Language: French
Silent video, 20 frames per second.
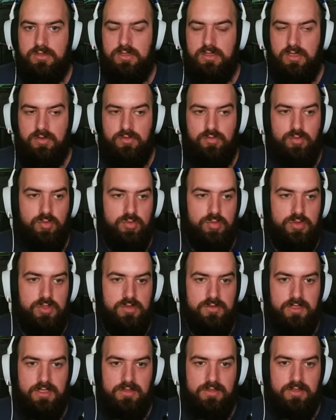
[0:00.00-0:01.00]
Il a vu mon boon, il
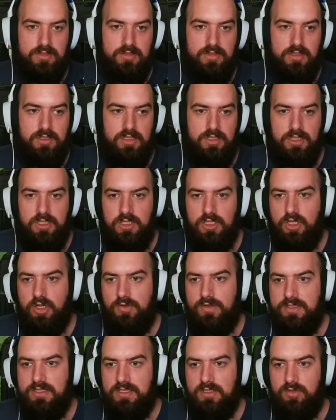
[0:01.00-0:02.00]
va l'éteindre. On
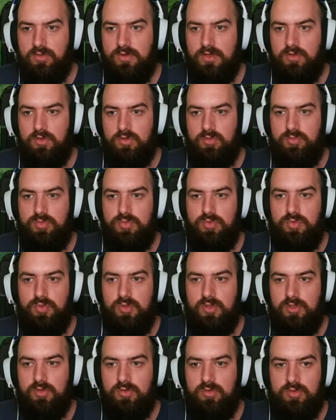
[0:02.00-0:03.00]
va essayer de trouver un autre
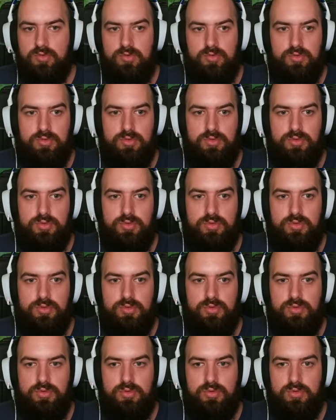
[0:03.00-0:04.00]
boon du coup.
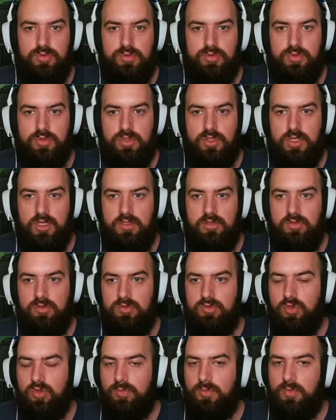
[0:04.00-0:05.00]
Un
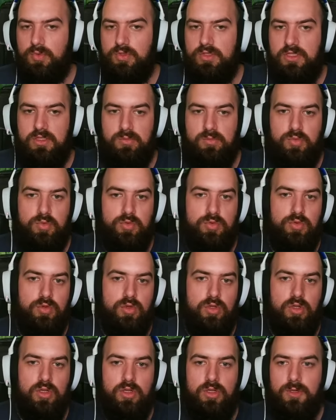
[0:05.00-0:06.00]
autre petit
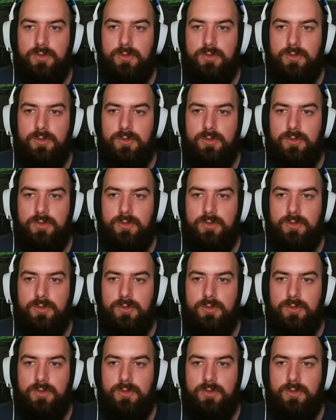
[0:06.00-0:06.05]
boon.